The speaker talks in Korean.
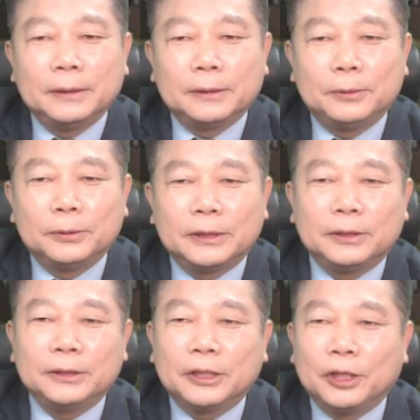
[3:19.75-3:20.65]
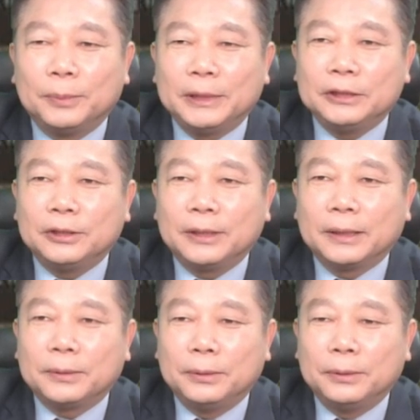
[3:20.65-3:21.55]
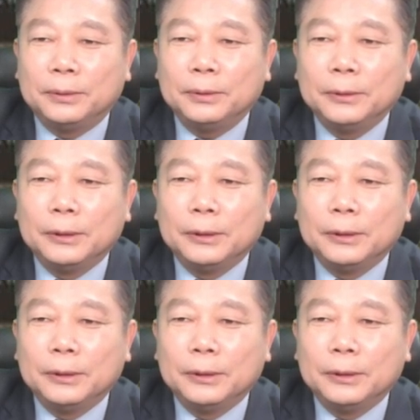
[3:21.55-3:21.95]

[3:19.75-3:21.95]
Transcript: 그곳에서 이제 경매 신청했고,